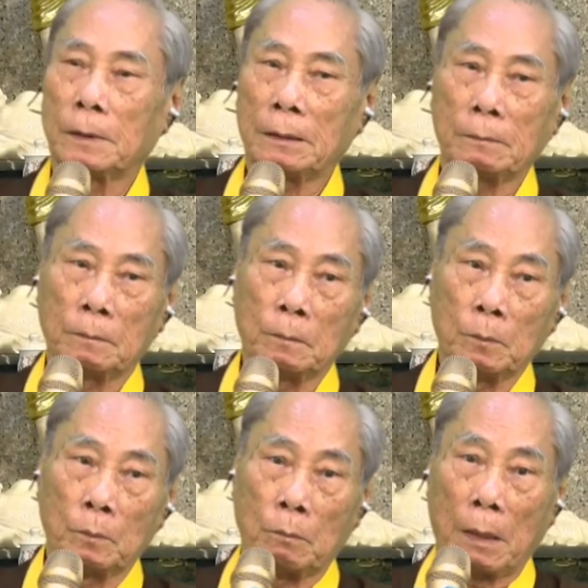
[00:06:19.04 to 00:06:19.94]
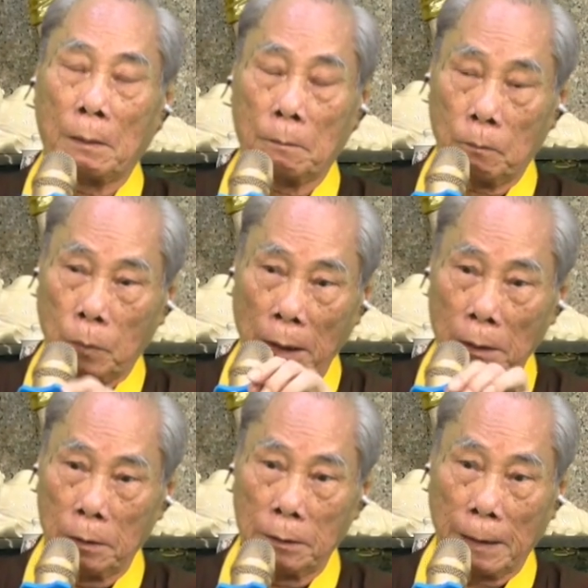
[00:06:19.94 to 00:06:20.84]
phải không? Mà cái
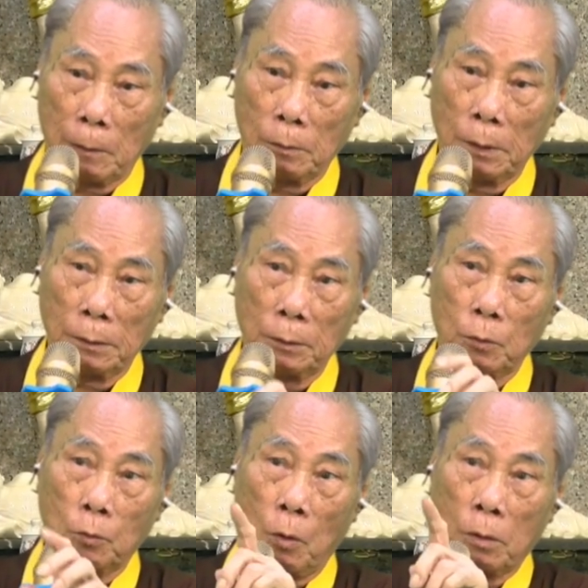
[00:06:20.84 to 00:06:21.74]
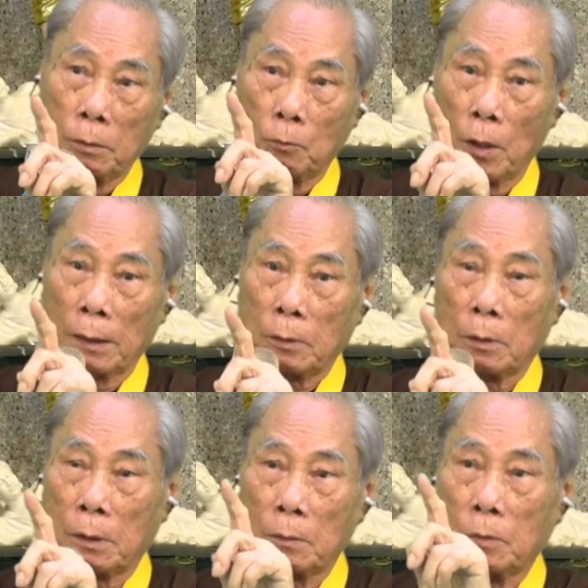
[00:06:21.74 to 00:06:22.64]
người tạo công đức, ví dụ con hoàn
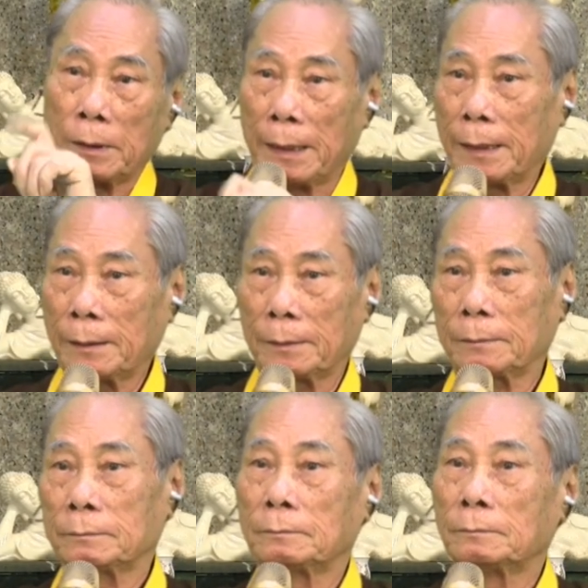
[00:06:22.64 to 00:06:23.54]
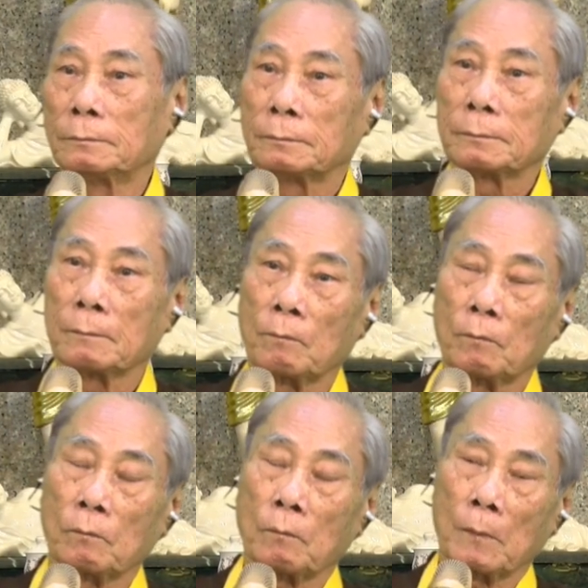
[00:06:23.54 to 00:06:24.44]
toàn không có giảng
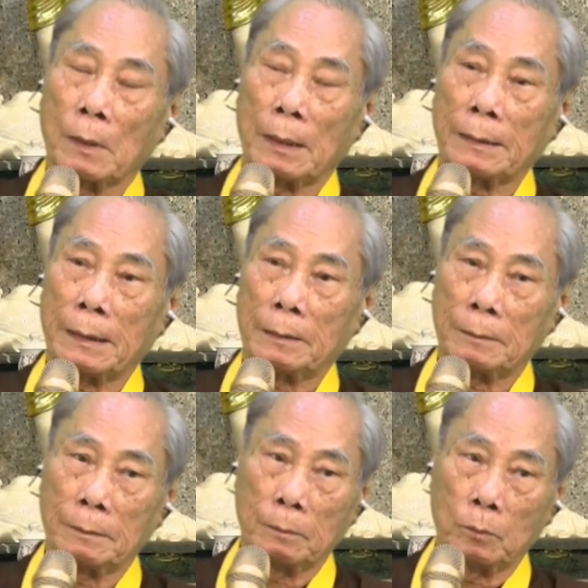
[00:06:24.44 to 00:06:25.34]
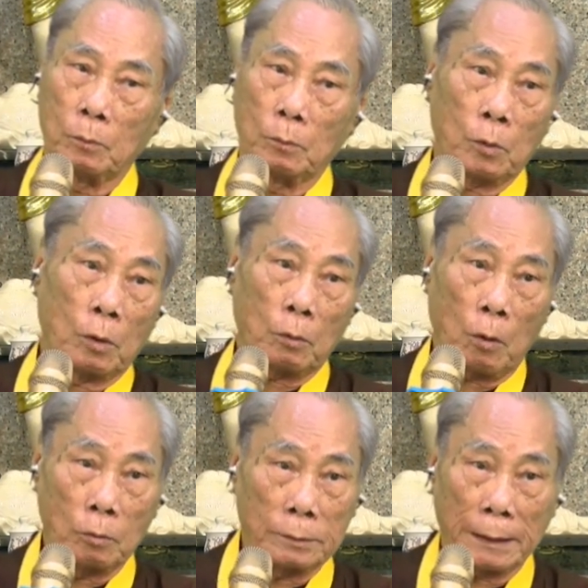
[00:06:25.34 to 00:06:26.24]
là sao? Con
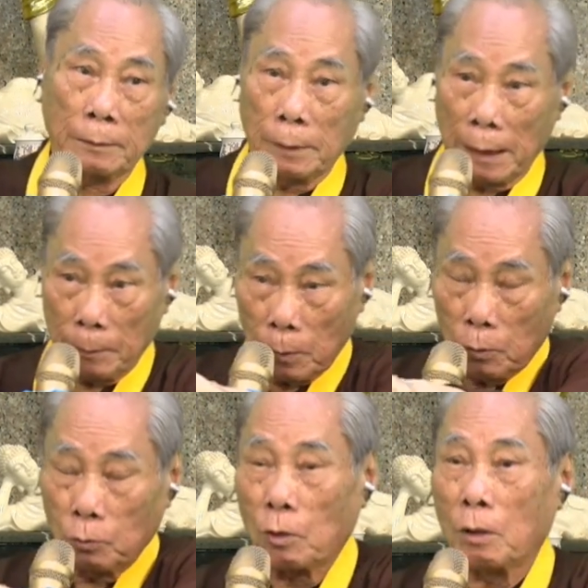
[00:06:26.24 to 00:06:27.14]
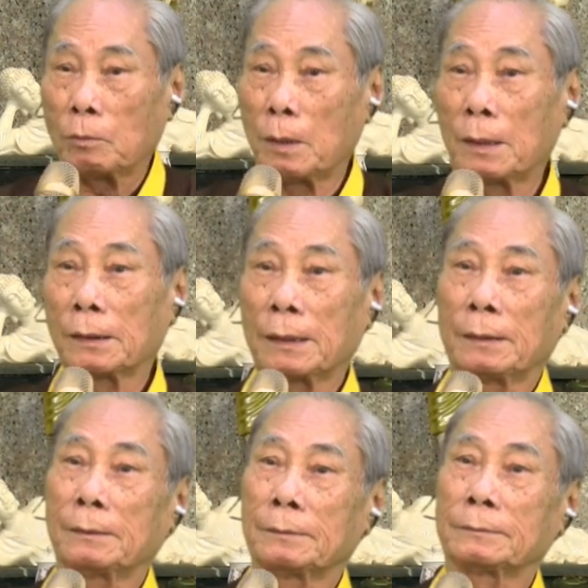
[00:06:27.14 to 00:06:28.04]
có cuốn sách tôi đem tôi cho ông mượn nè,
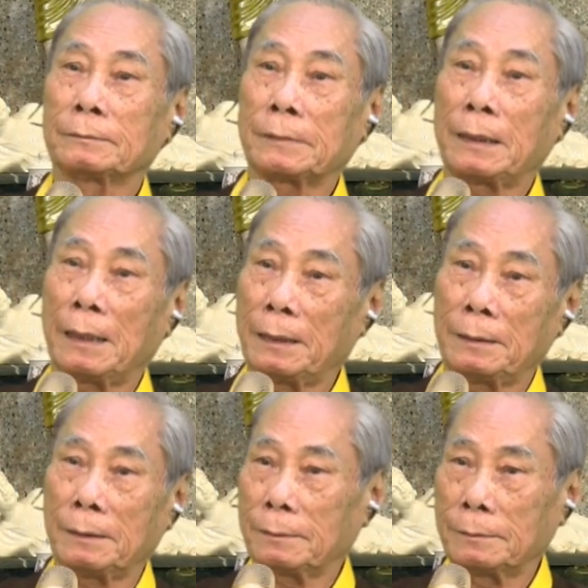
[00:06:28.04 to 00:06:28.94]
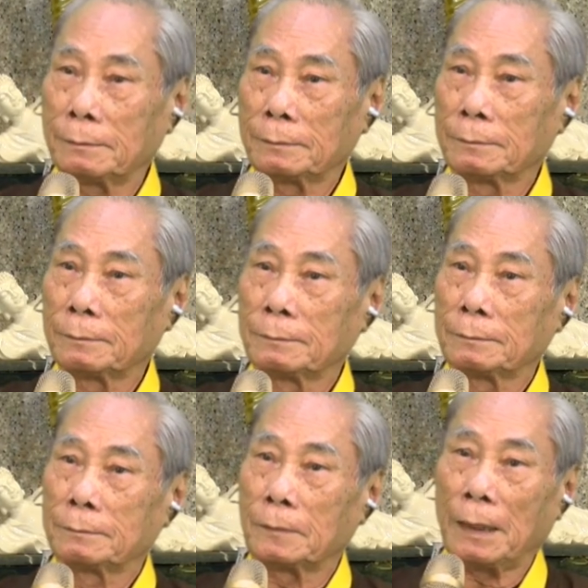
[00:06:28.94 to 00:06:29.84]
thấy hay á,
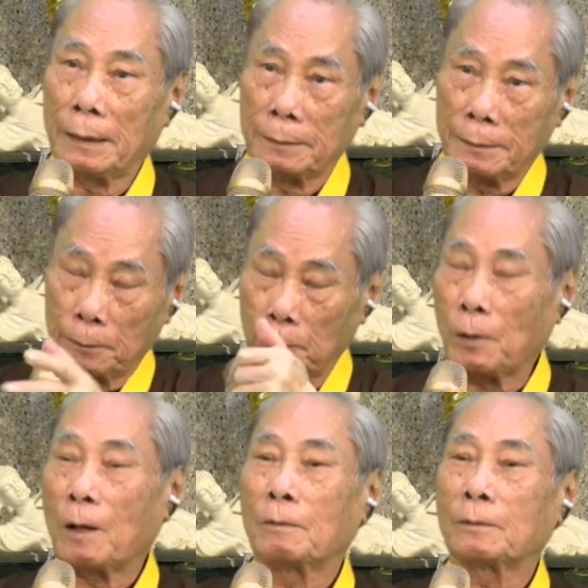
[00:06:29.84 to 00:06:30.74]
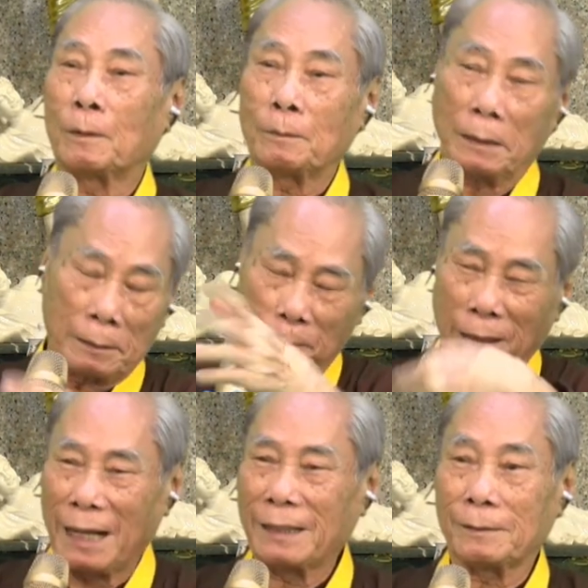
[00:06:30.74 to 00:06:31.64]
có hay thì tôi cho ông, không ấy tôi
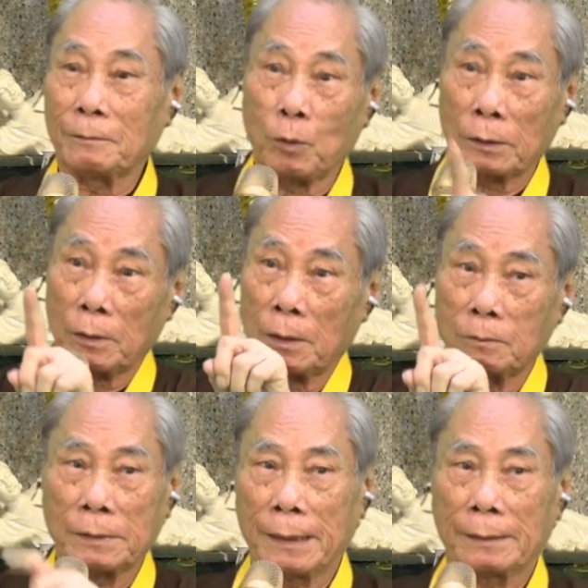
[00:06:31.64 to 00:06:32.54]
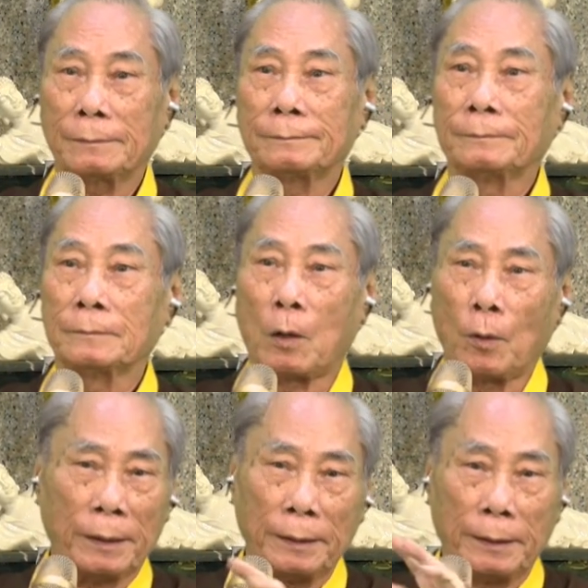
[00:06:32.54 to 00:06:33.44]
trả, là tôi hoàn toàn không giảng,
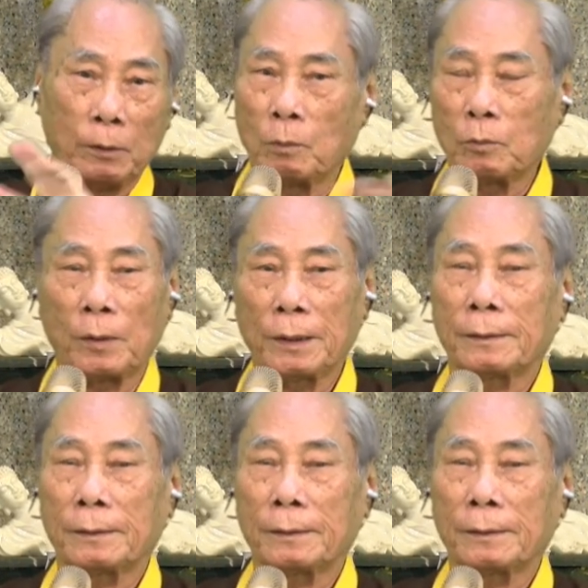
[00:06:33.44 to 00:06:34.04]
hỏi cái gì cũng không nói